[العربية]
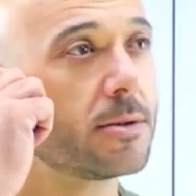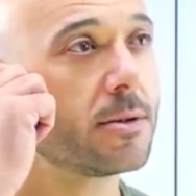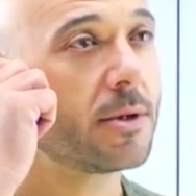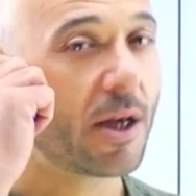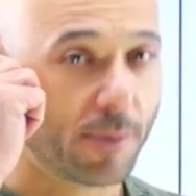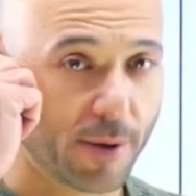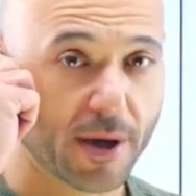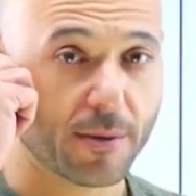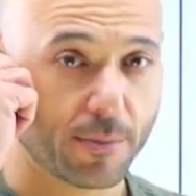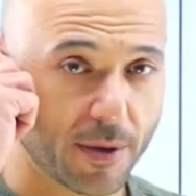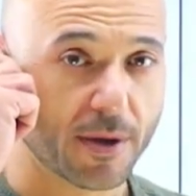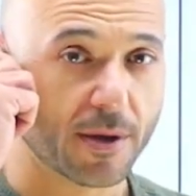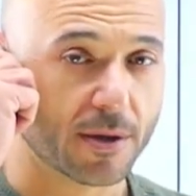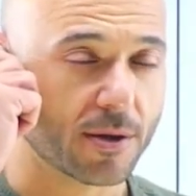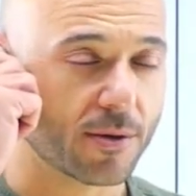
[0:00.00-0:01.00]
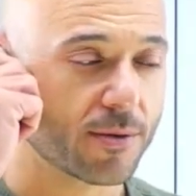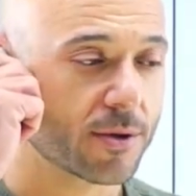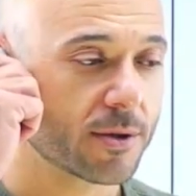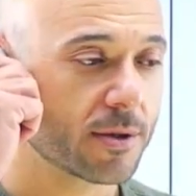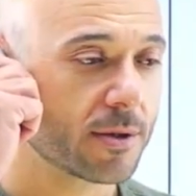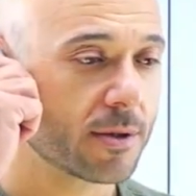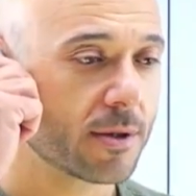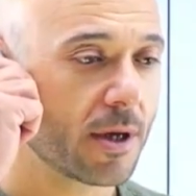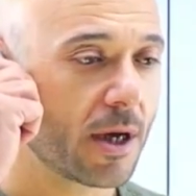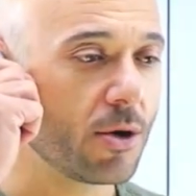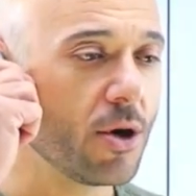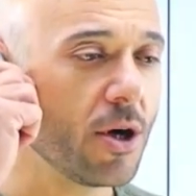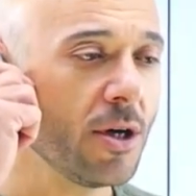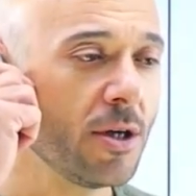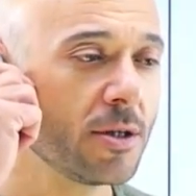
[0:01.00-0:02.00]
هي برن برن التليفون
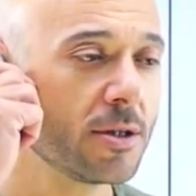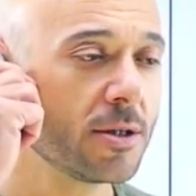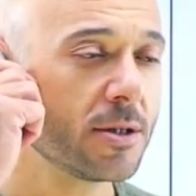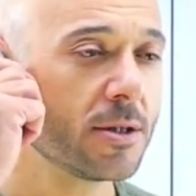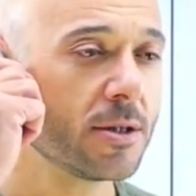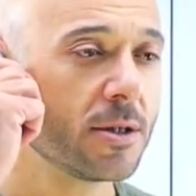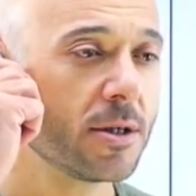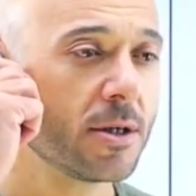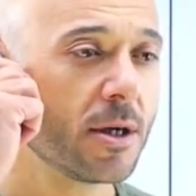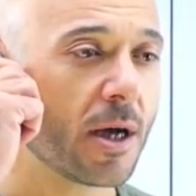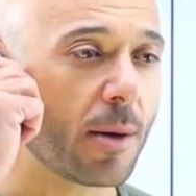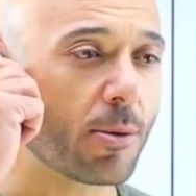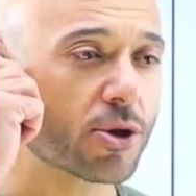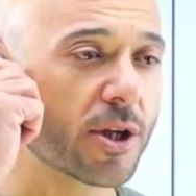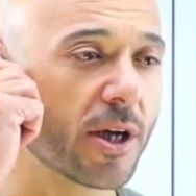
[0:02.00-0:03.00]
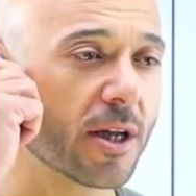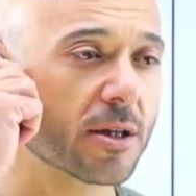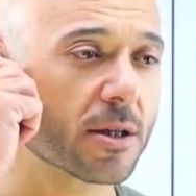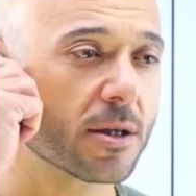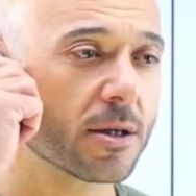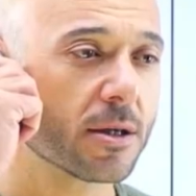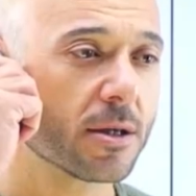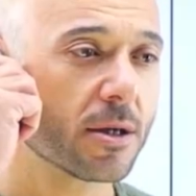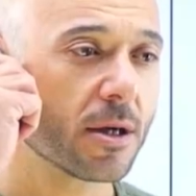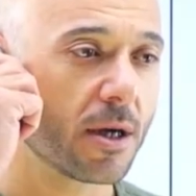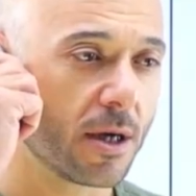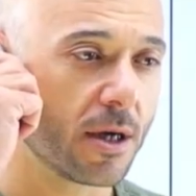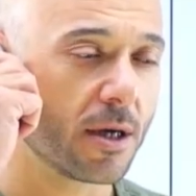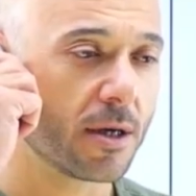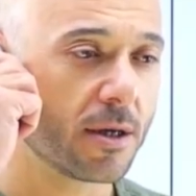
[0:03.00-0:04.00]
الو ابو قطيط
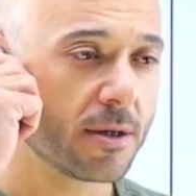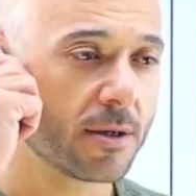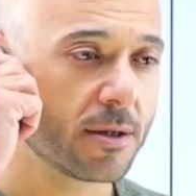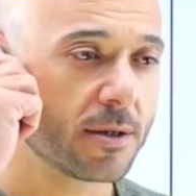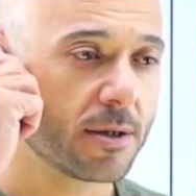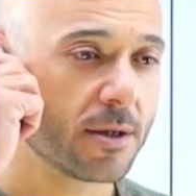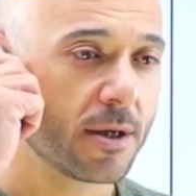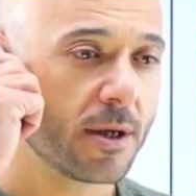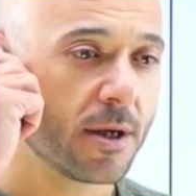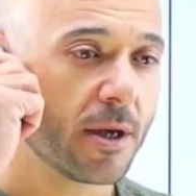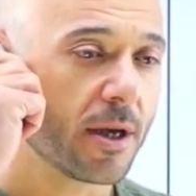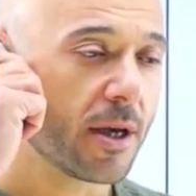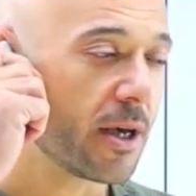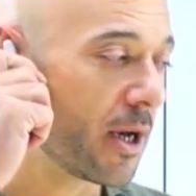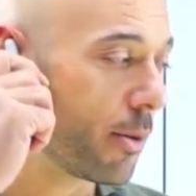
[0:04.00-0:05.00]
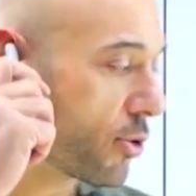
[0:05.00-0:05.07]
آه. اه ابو